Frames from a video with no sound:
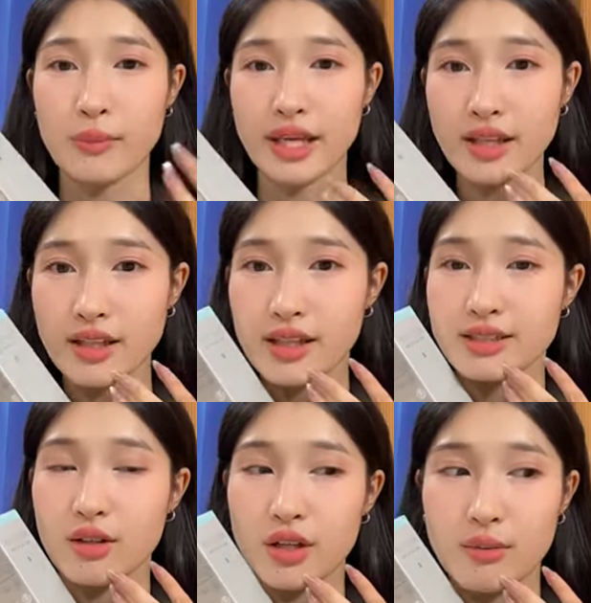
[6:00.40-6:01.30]
da của mình ấy
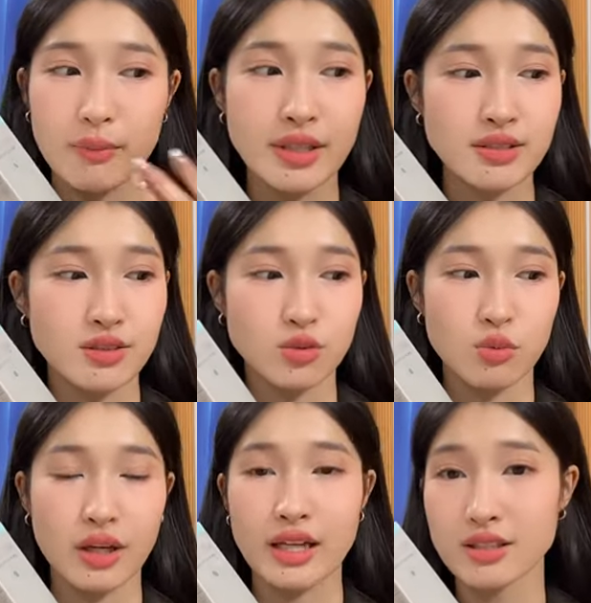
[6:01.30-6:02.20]
sau khi mà mình
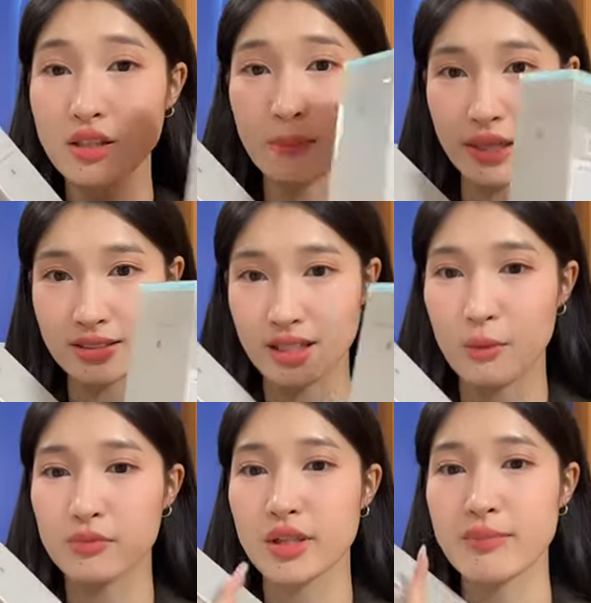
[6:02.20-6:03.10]
sử dụng cái sữa ẩm mặt
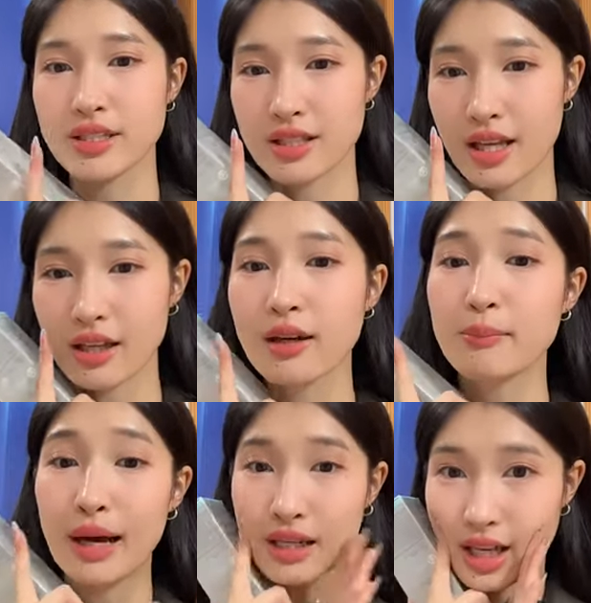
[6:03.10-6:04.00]
xong thì mình sẽ
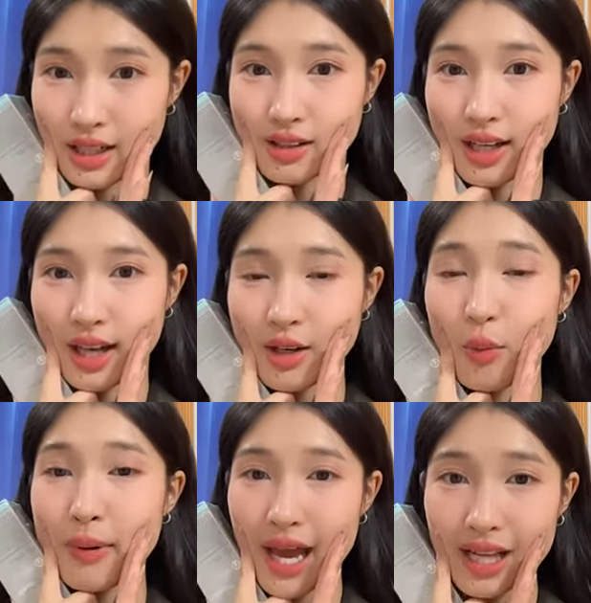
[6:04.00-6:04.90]
cân bằng lại được
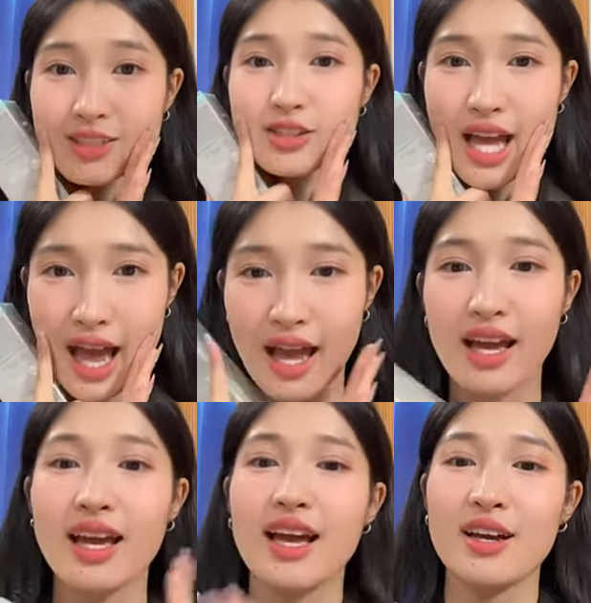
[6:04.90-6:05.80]
cái độ pH cho
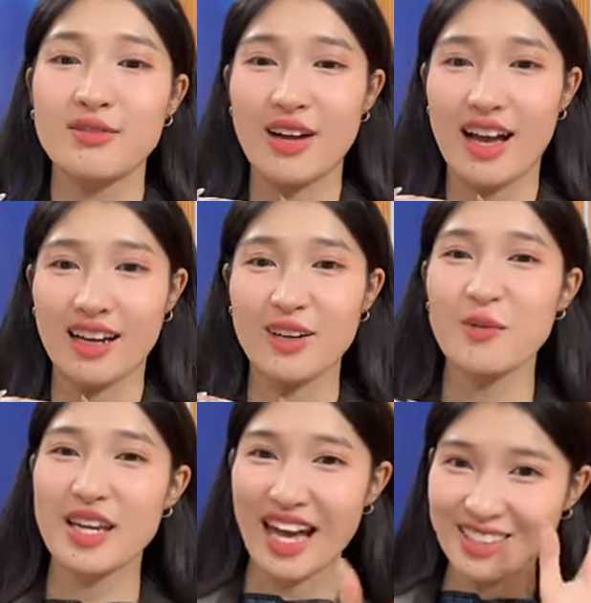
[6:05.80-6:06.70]
da và
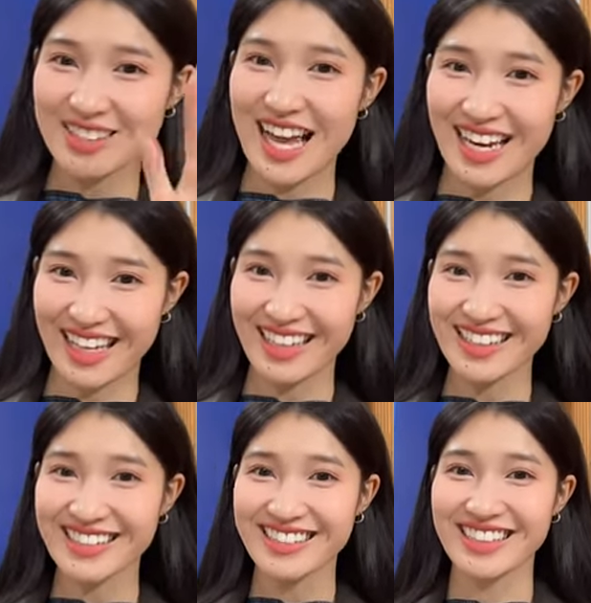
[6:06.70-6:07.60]
cái độ pH cho da
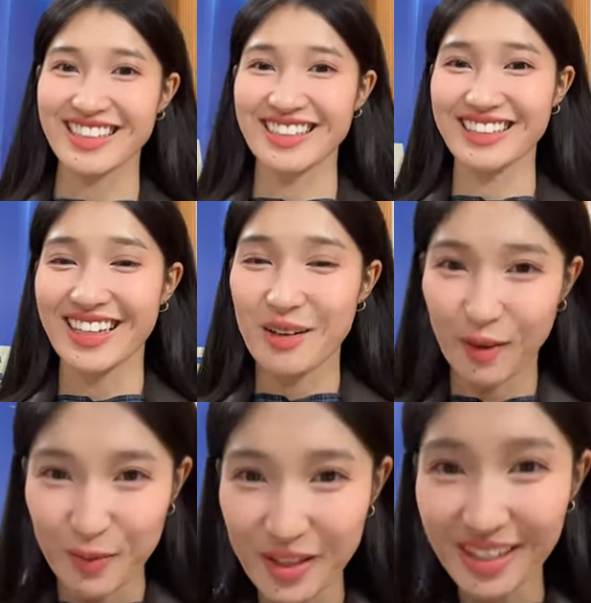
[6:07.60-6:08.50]
này ấy thì
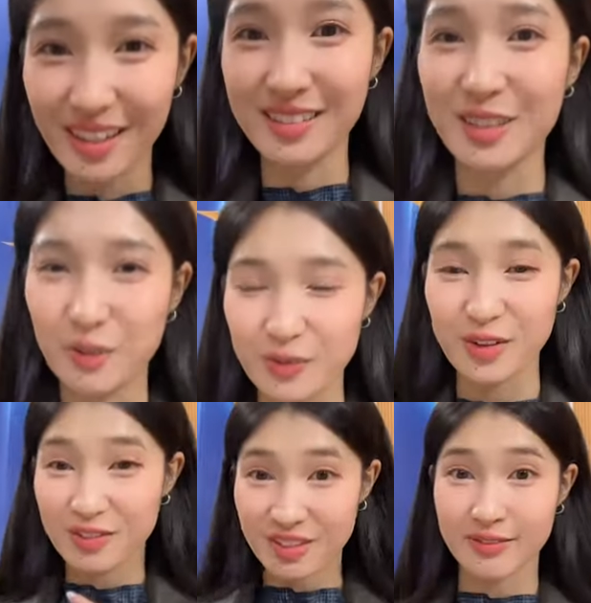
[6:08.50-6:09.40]
mọi người biết là kiểu
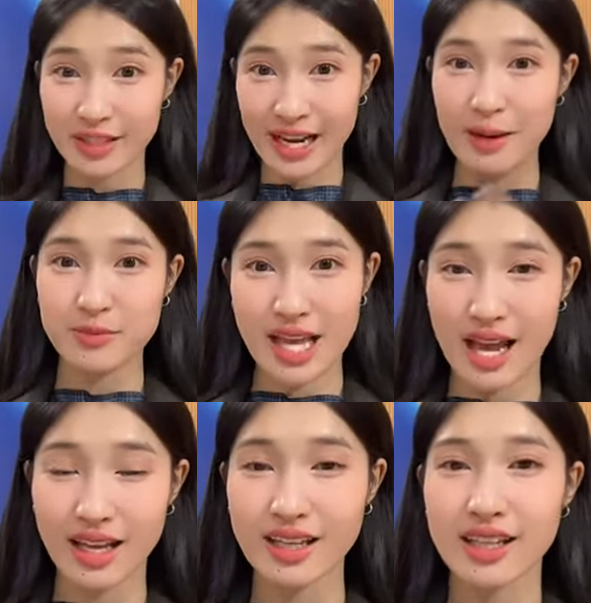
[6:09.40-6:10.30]
từ Việt Nam
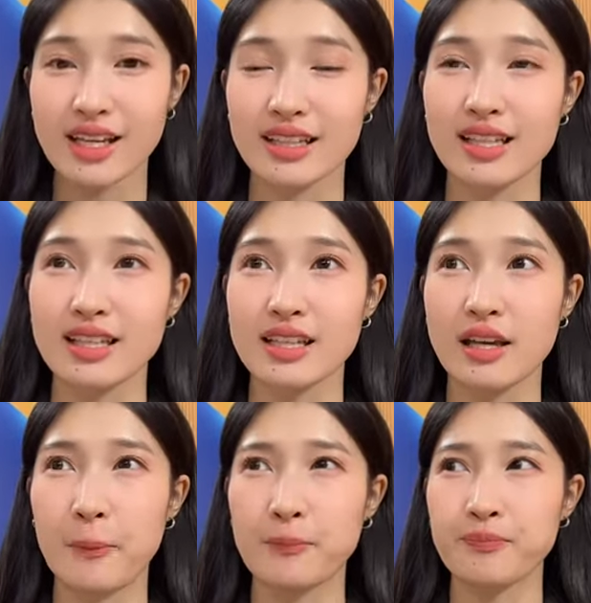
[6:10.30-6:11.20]
sang ấy
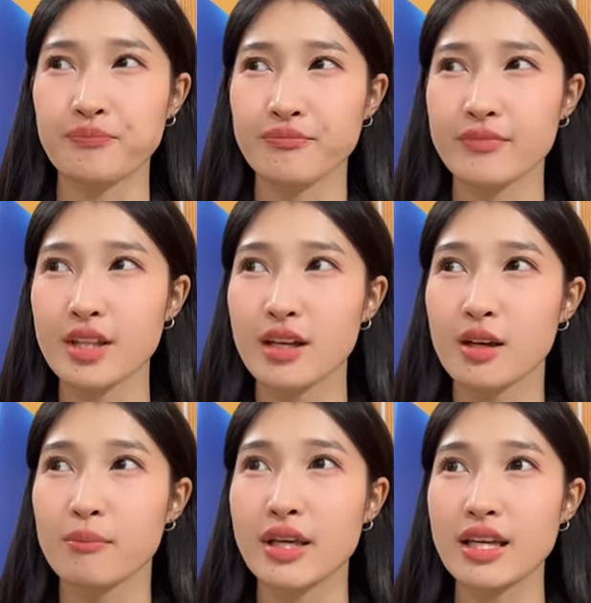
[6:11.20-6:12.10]
thì
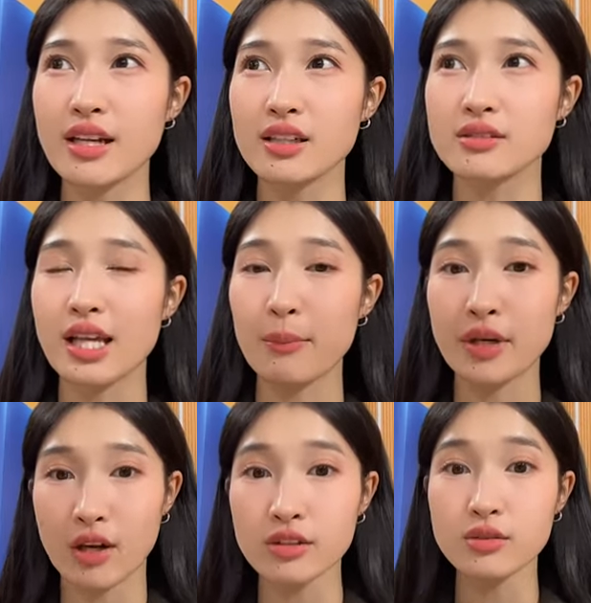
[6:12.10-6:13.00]
mình nghĩ là
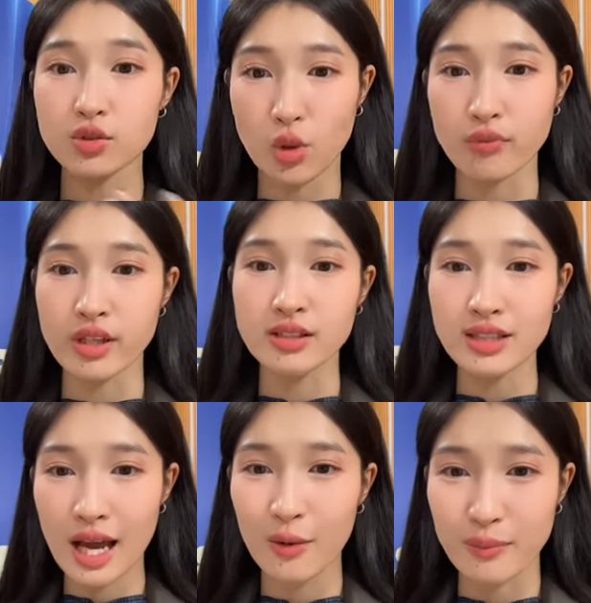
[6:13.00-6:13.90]
sang bên đó trộn vía
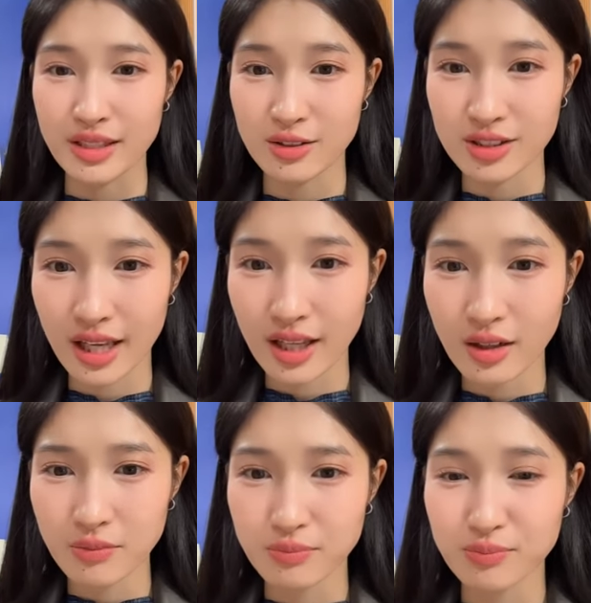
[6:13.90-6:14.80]
da của mình nó
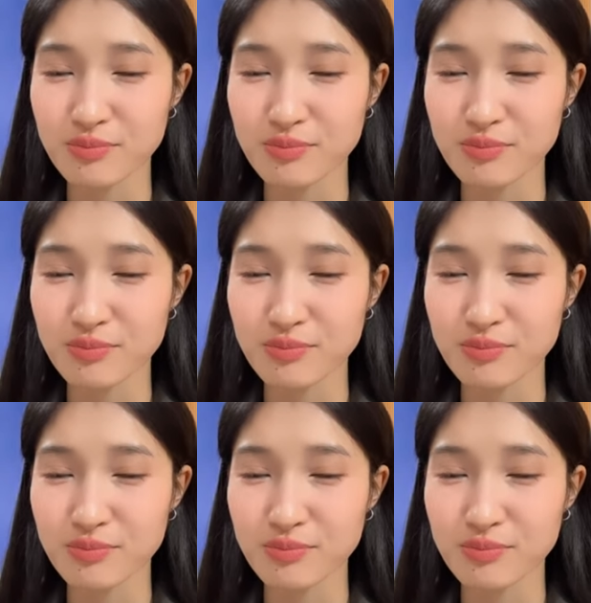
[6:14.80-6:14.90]
sẽ